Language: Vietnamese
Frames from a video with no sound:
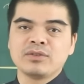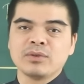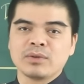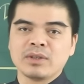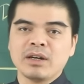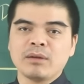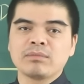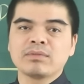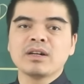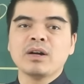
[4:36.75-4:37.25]
chủ
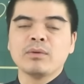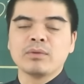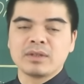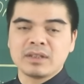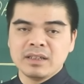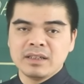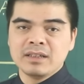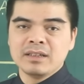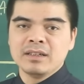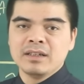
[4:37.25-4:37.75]
động đầu
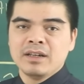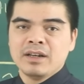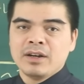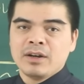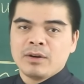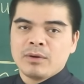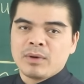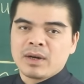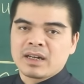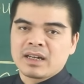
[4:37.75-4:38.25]
tư
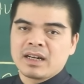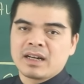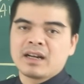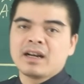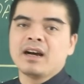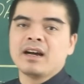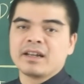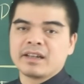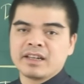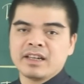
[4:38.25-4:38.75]
hoặc là
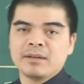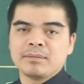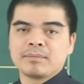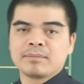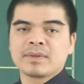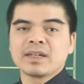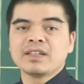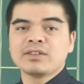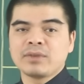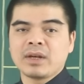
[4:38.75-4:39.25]
khởi nghiệp
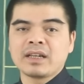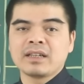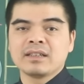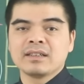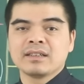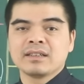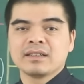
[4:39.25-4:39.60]
kinh doanh